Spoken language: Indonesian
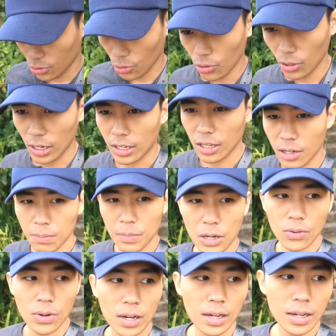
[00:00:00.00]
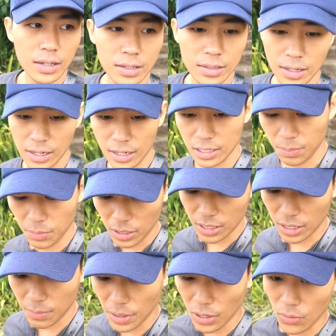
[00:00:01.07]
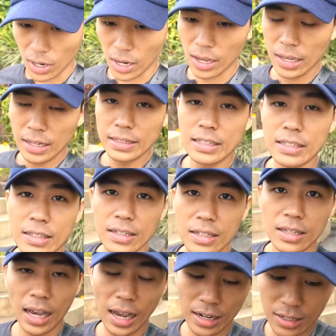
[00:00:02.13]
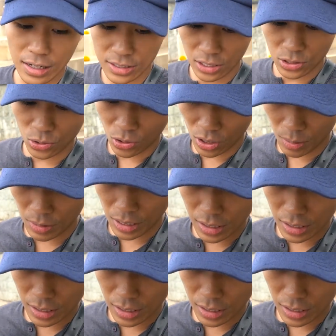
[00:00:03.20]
Turun lagi ke bawah. Nah, di bagian bawah di sini ada satu kolam